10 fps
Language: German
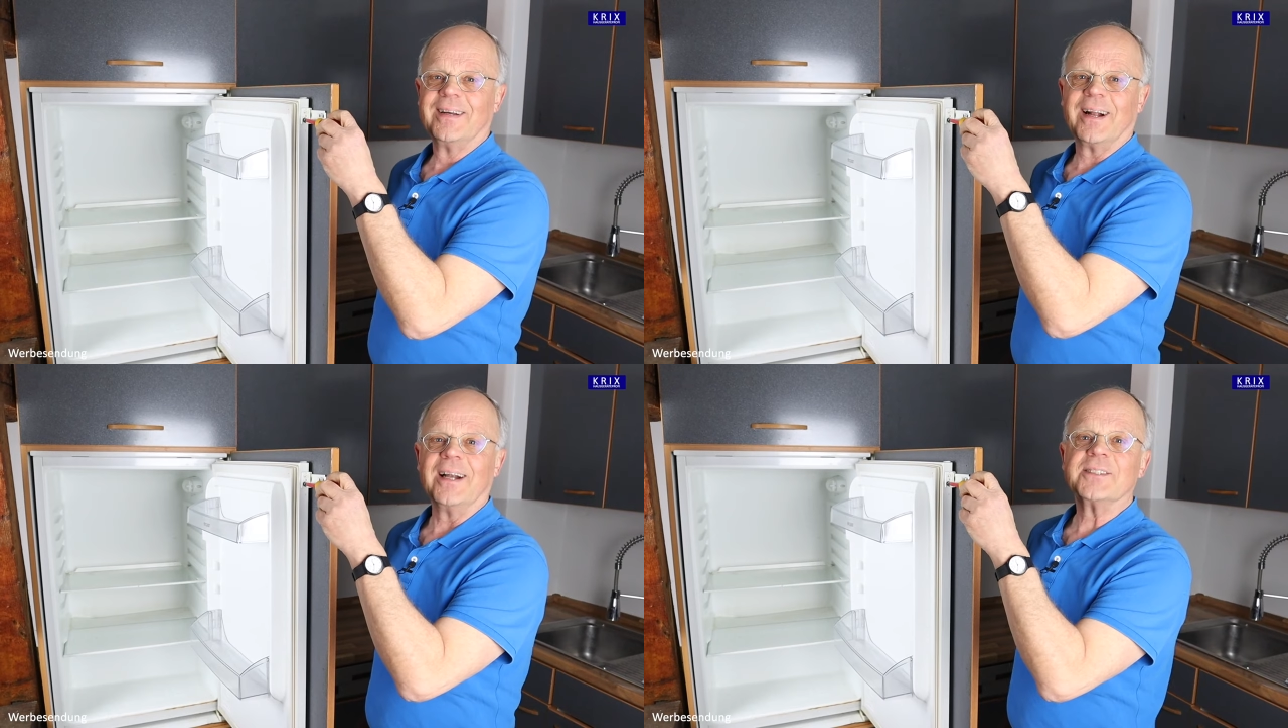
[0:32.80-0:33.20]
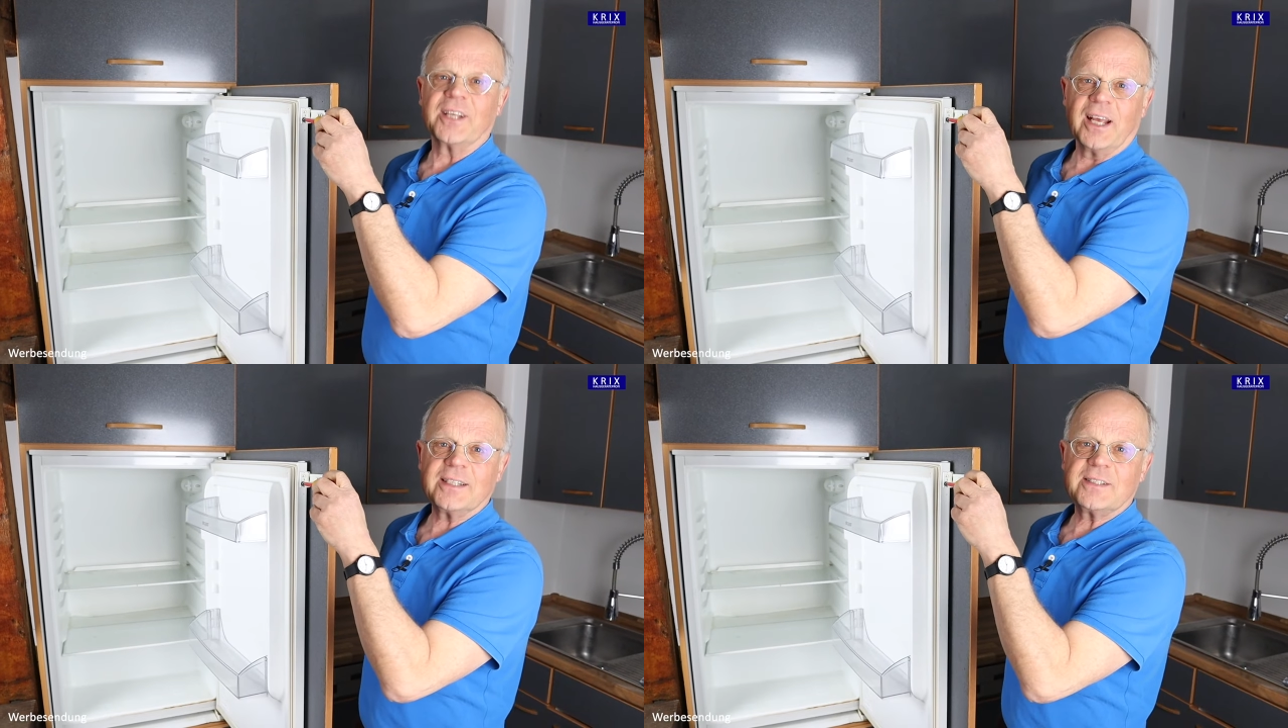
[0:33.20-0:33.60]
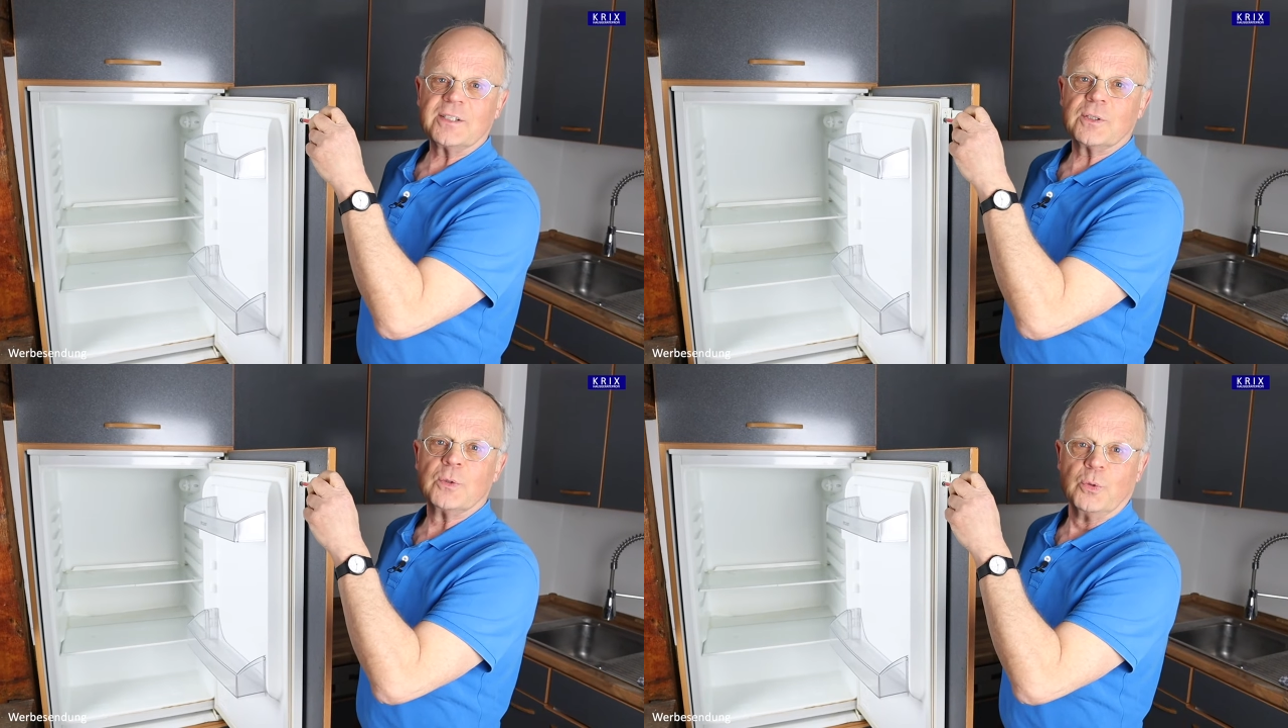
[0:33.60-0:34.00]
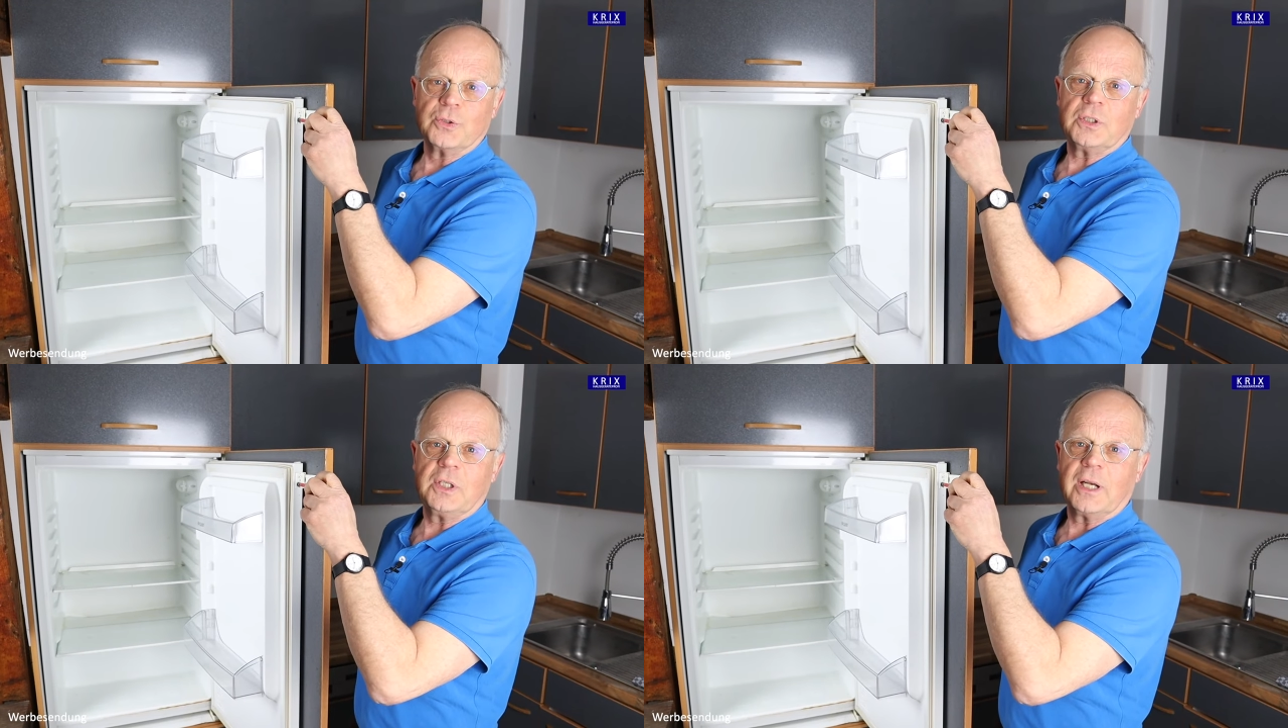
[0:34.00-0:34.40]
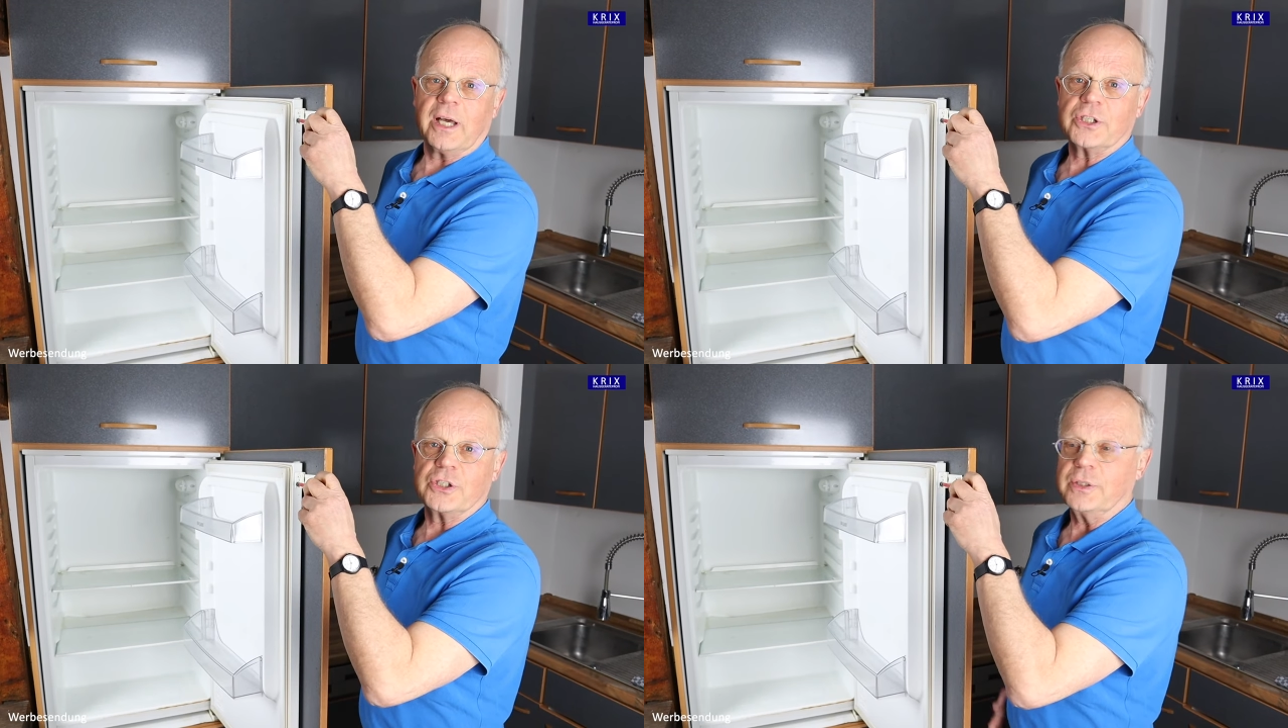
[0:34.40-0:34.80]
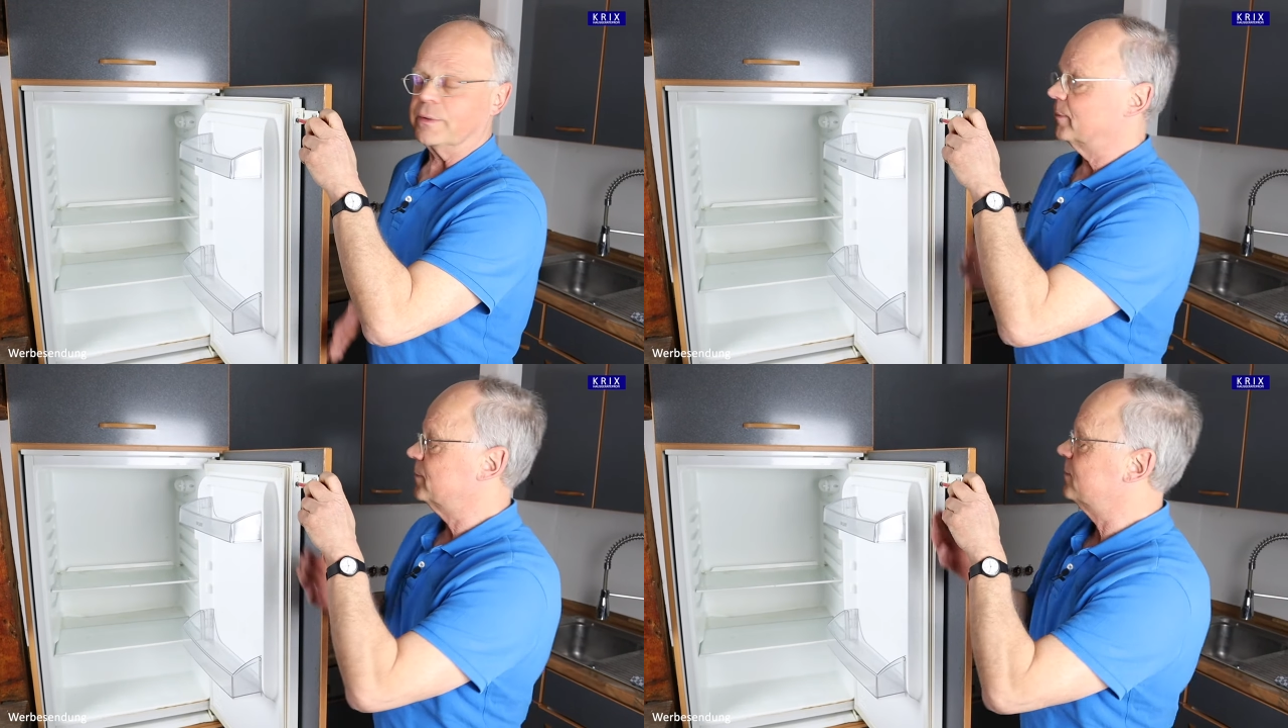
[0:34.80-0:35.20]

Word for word: Als erstes löse ich die Gleitschienen.